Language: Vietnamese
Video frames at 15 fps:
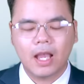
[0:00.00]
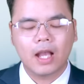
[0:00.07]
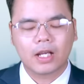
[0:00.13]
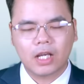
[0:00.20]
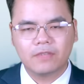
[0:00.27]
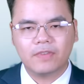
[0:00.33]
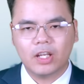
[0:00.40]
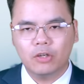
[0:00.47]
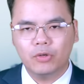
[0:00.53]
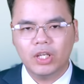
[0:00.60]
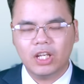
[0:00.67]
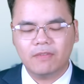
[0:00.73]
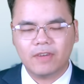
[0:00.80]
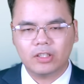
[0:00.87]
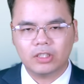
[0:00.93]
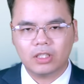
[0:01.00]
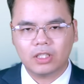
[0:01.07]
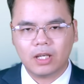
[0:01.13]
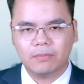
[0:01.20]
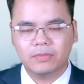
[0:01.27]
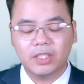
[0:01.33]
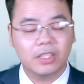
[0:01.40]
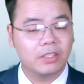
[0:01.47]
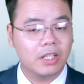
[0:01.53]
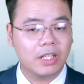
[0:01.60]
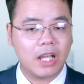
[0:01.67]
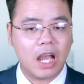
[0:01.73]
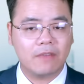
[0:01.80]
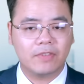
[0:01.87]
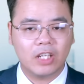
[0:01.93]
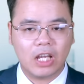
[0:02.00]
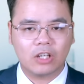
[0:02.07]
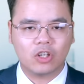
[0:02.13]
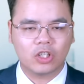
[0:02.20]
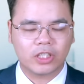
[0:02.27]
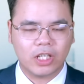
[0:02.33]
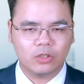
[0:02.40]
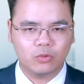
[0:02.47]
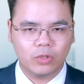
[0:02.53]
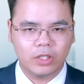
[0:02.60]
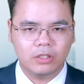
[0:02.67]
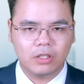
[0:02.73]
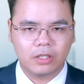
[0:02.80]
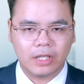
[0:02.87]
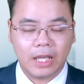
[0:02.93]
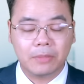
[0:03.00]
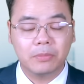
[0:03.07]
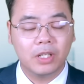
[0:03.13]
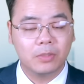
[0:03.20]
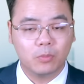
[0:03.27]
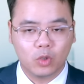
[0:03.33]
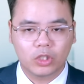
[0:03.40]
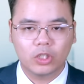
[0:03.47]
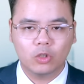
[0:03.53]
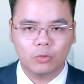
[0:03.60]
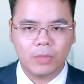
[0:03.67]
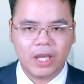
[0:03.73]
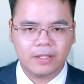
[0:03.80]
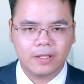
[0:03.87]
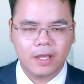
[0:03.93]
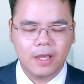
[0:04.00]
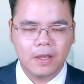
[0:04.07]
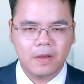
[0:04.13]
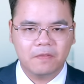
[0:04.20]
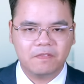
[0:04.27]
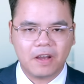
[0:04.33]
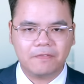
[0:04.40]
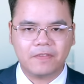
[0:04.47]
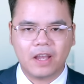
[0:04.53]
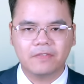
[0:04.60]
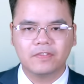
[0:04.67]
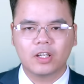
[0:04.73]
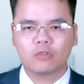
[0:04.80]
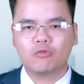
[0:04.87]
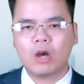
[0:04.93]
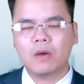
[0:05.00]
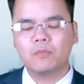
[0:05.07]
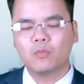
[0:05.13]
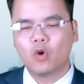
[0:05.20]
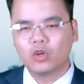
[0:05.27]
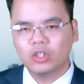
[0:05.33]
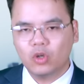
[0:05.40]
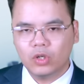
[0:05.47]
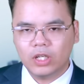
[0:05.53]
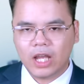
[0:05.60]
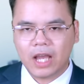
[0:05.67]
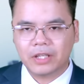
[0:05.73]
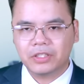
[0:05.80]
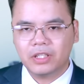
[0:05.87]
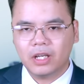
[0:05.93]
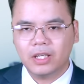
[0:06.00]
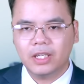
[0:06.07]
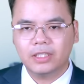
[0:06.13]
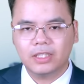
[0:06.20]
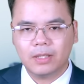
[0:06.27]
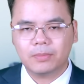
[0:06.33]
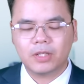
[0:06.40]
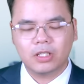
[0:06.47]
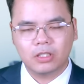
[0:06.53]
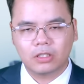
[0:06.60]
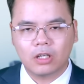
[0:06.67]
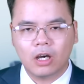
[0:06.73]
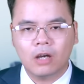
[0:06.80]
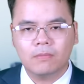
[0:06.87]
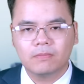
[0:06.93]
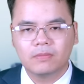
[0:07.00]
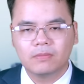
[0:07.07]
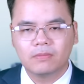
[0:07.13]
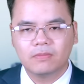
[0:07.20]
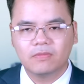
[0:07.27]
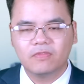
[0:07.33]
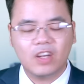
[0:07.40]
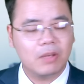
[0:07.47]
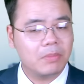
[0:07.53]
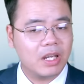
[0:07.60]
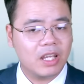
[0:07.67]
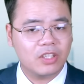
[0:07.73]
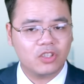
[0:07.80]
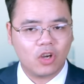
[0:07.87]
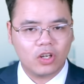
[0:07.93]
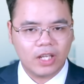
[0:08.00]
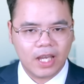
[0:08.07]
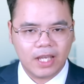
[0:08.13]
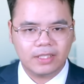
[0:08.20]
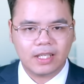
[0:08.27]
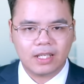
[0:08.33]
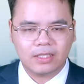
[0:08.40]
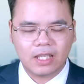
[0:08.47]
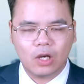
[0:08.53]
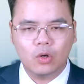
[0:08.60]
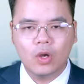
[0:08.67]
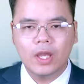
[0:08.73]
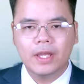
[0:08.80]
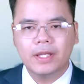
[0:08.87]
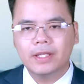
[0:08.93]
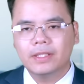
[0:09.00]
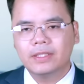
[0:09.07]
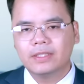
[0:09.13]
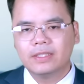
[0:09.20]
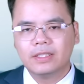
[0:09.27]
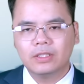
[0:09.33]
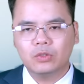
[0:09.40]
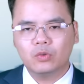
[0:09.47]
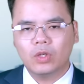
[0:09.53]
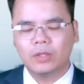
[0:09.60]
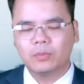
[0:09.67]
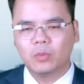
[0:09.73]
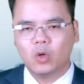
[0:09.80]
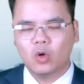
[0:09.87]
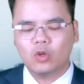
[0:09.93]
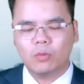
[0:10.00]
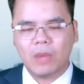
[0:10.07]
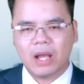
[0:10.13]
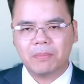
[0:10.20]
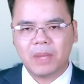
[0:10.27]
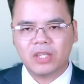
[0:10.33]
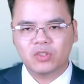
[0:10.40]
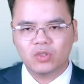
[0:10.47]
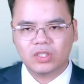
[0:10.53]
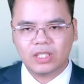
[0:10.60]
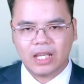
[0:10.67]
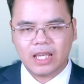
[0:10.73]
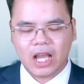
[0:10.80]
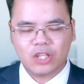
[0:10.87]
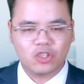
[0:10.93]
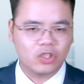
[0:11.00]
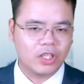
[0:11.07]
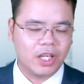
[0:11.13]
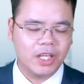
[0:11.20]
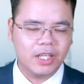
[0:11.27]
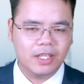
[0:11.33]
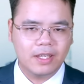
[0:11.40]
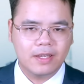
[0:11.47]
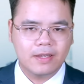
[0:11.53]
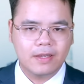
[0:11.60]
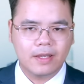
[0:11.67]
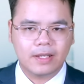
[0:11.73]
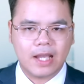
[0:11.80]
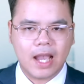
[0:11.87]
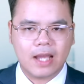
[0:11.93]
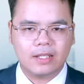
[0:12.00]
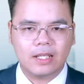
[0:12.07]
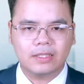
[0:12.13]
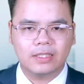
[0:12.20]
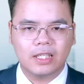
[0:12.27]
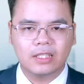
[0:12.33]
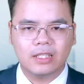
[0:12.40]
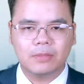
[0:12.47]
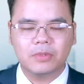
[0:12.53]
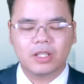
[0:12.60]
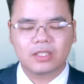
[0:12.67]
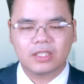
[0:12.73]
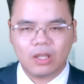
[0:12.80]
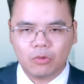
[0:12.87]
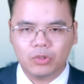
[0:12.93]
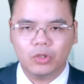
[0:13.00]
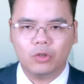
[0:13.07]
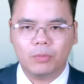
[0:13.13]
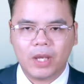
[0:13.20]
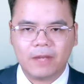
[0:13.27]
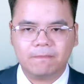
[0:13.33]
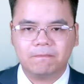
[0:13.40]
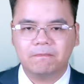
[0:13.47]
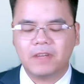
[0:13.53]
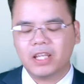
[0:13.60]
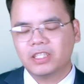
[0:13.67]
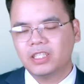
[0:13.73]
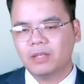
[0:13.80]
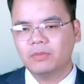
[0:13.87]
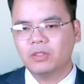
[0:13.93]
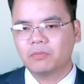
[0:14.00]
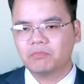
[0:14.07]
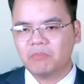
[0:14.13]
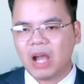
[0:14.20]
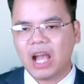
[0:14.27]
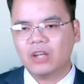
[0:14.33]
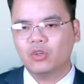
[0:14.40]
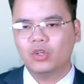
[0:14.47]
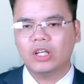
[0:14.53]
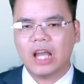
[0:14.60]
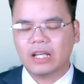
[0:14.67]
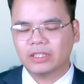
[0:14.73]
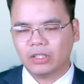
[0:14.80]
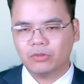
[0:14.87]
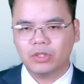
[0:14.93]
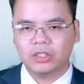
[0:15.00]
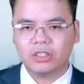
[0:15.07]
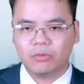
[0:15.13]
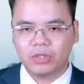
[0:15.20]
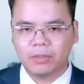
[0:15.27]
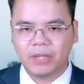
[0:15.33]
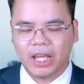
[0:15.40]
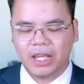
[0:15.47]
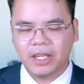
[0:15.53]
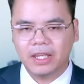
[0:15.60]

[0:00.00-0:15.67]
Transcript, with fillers: Cần phải lưu ý là vào tháng năm thì người Nga vẫn đang còn cách tuyến đường này mười một ki lô mét và phải vượt qua bốn ngôi làng trước khi tiếp cận được nó. Vậy mà đã tròn hai tháng sau, những tuyên bố của bà Bezusleya cho thấy Nga đã tiến thêm được sáu ki lô mét và chiếm được ba ngôi làng theo hướng trọng điểm này.